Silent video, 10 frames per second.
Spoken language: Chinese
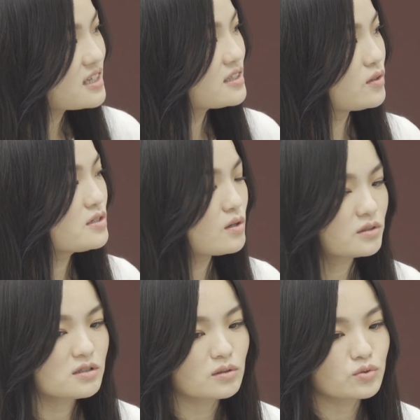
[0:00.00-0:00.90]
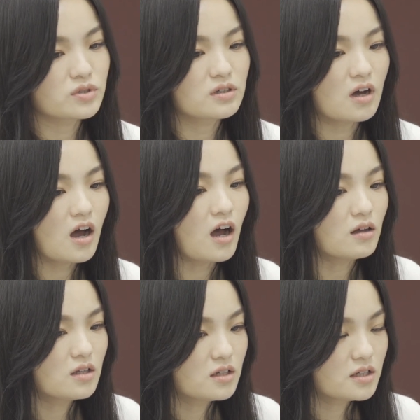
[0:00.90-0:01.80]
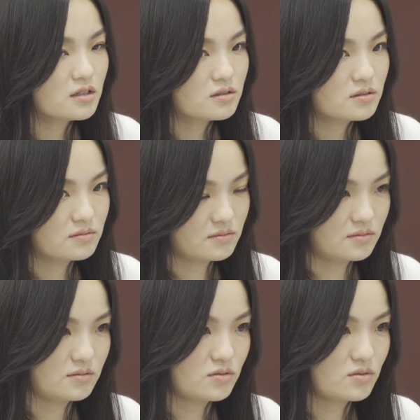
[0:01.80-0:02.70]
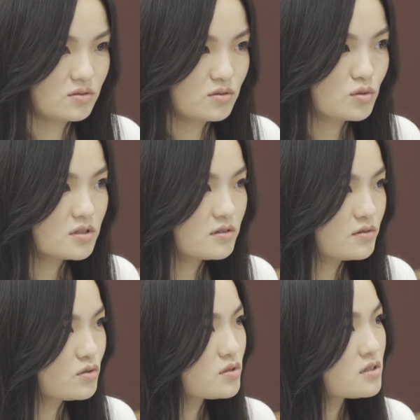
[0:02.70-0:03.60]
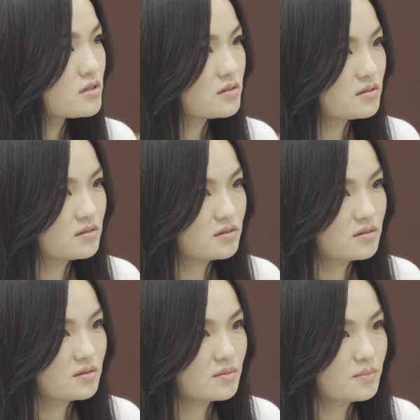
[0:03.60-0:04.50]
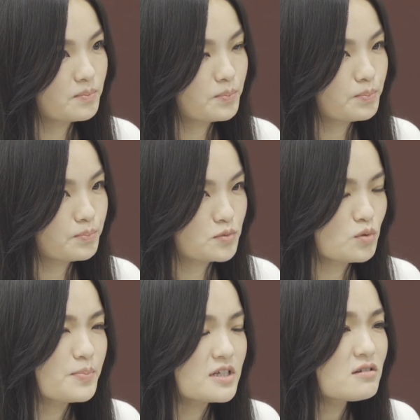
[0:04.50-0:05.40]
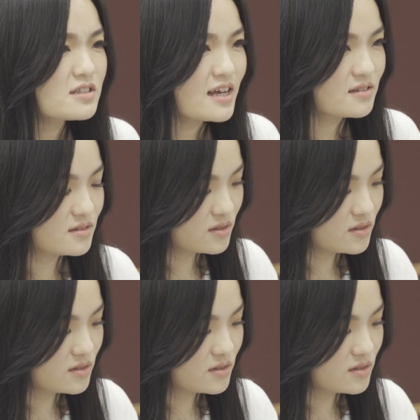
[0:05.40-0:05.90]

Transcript: 更有一种那种觉得啊，就是就是。就比较在